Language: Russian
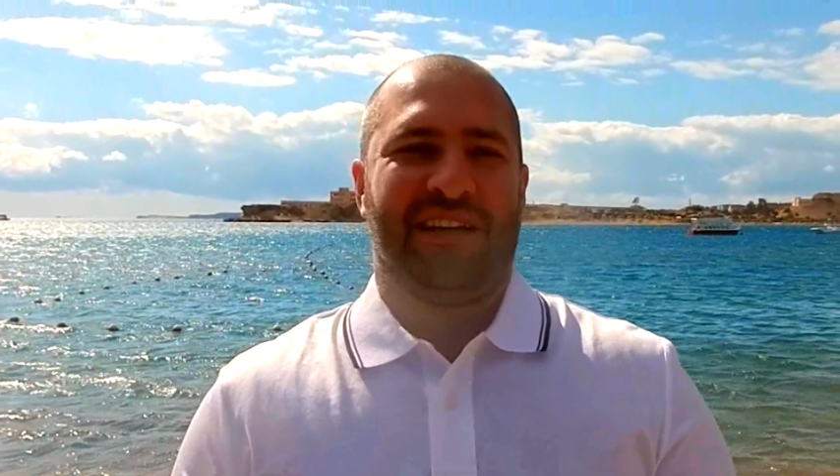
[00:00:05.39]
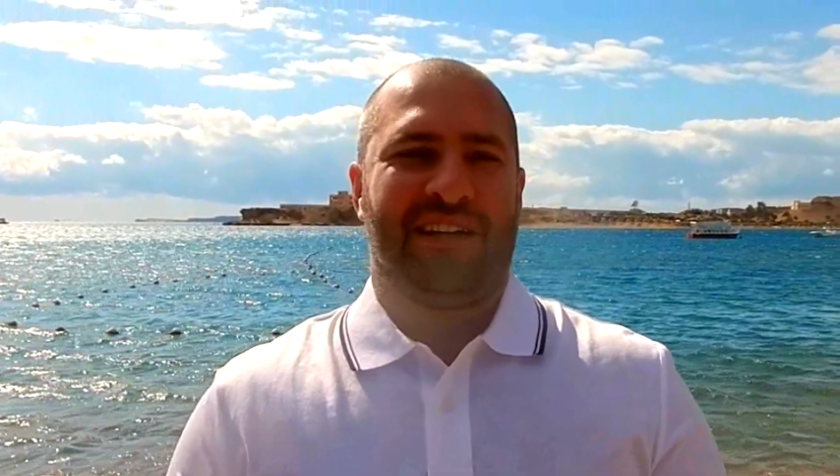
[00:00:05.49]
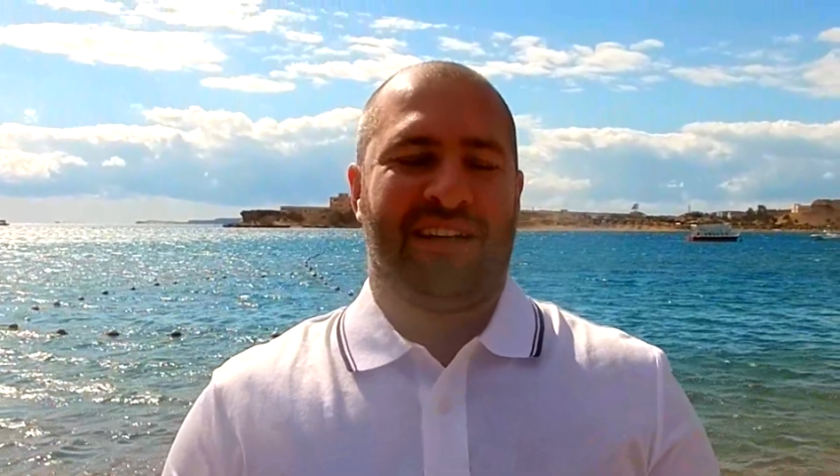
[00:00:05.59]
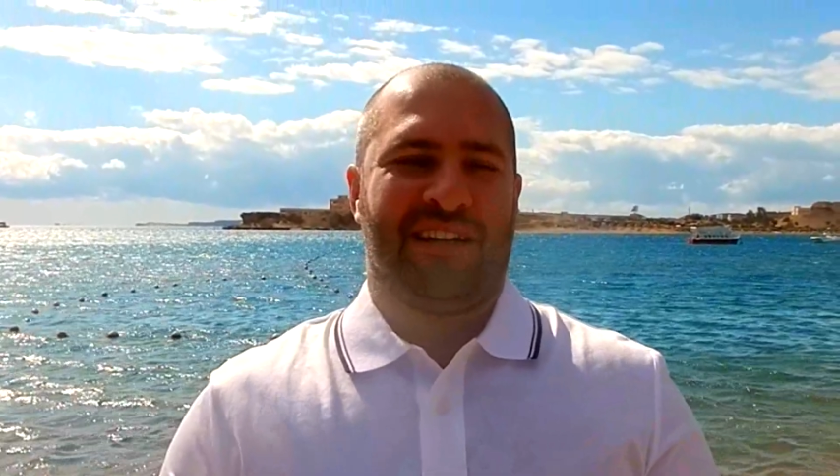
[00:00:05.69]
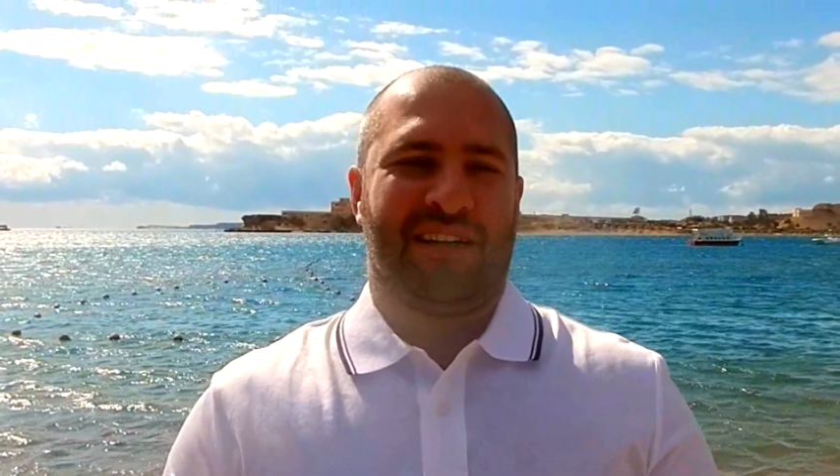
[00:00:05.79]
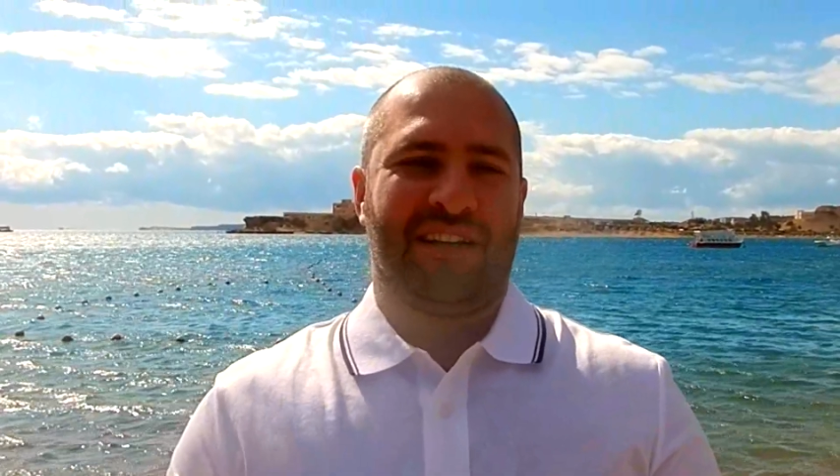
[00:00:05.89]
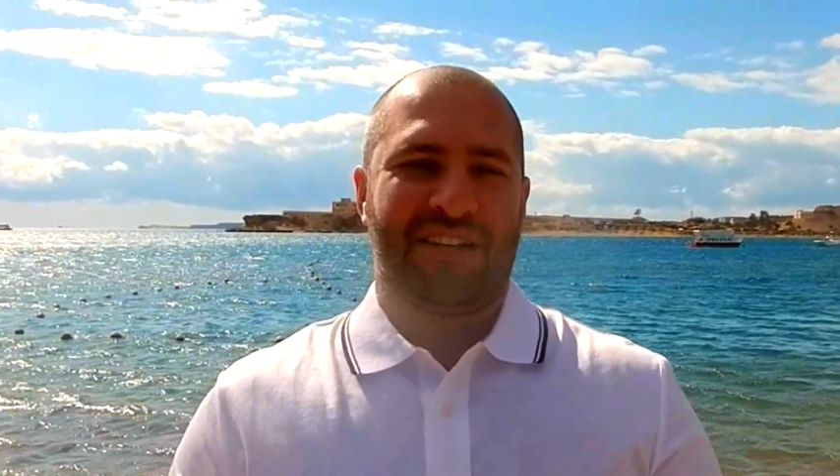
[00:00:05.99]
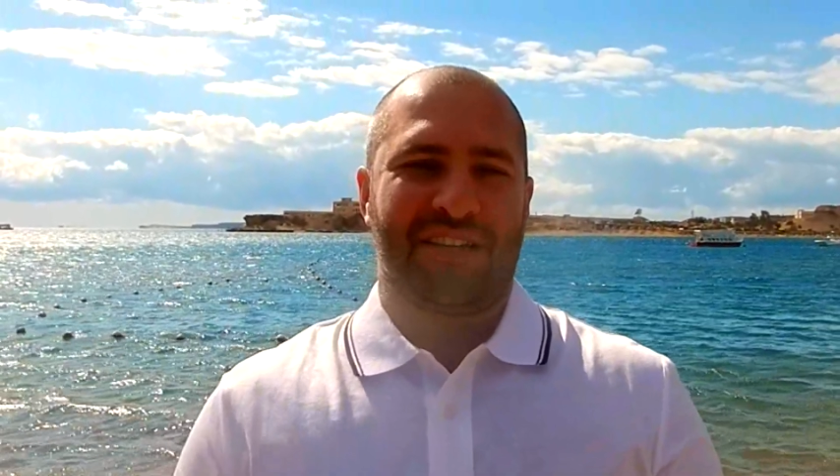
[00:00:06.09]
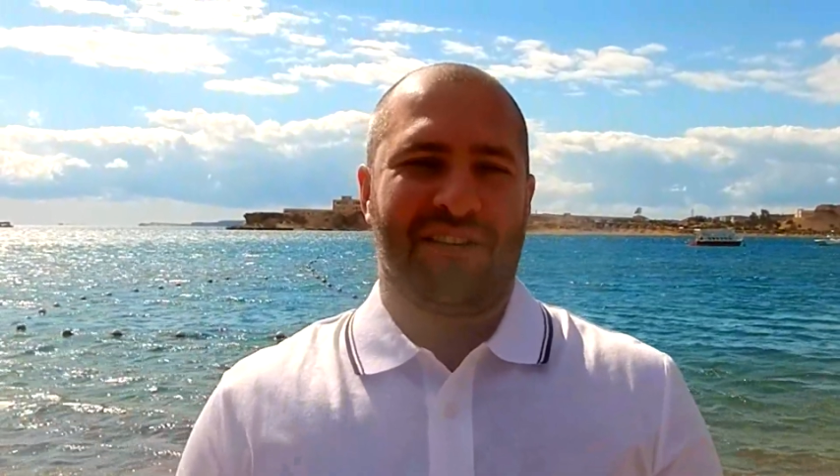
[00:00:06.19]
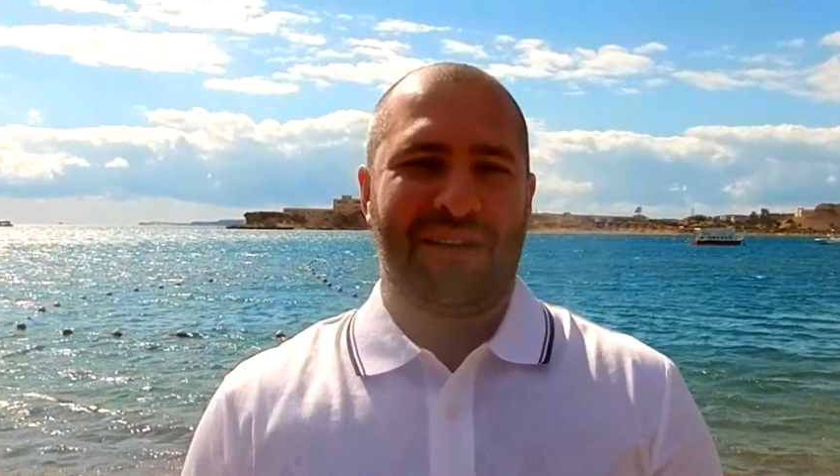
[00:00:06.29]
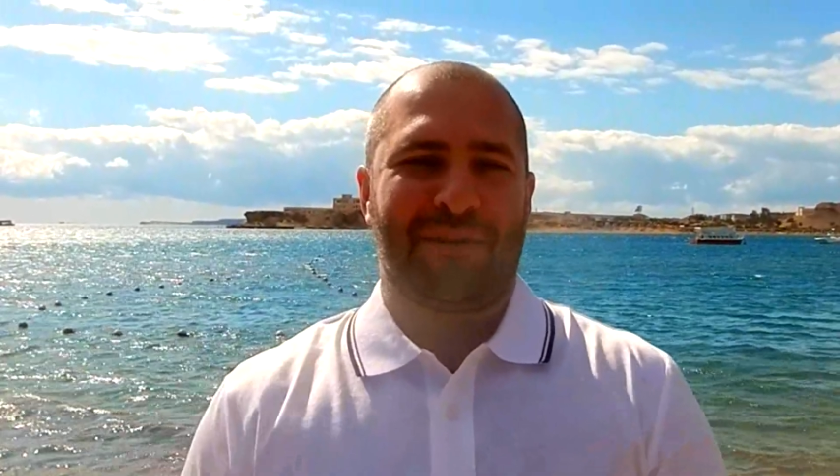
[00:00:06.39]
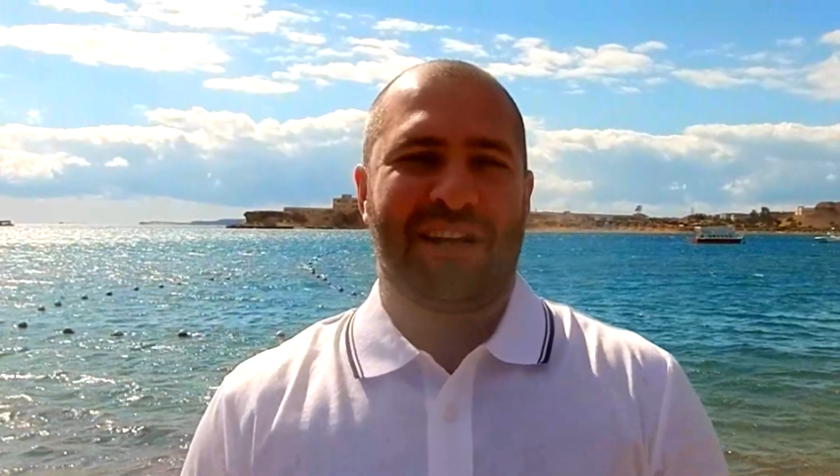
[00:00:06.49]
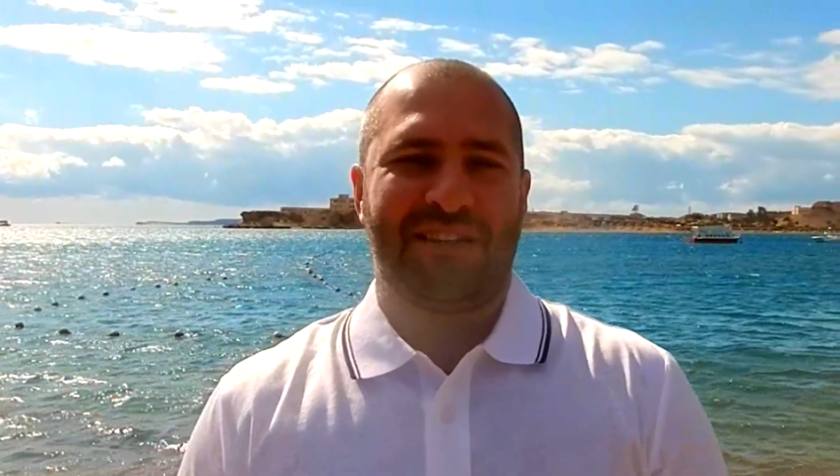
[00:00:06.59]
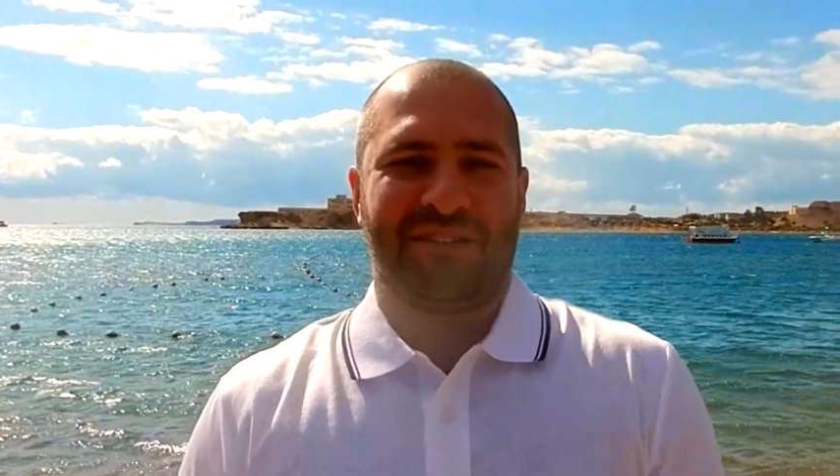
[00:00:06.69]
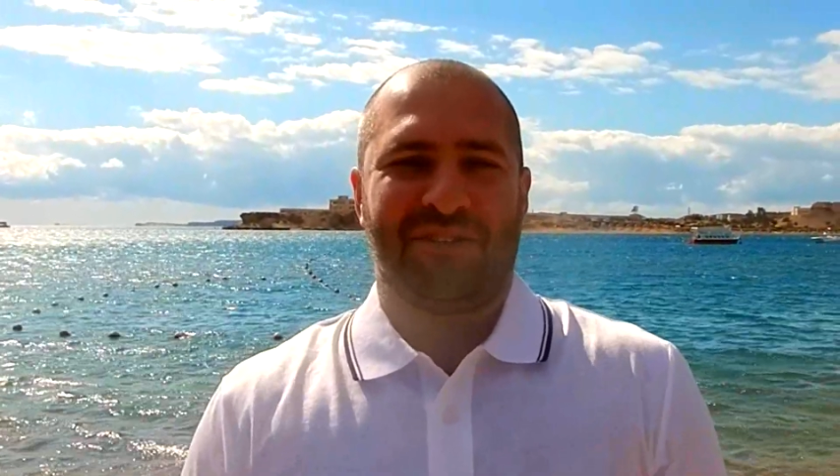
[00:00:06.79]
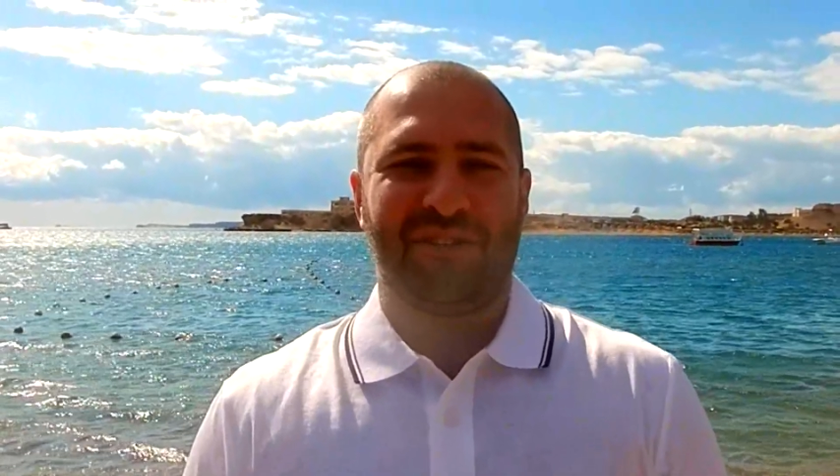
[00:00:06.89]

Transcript: Э, голосование проходило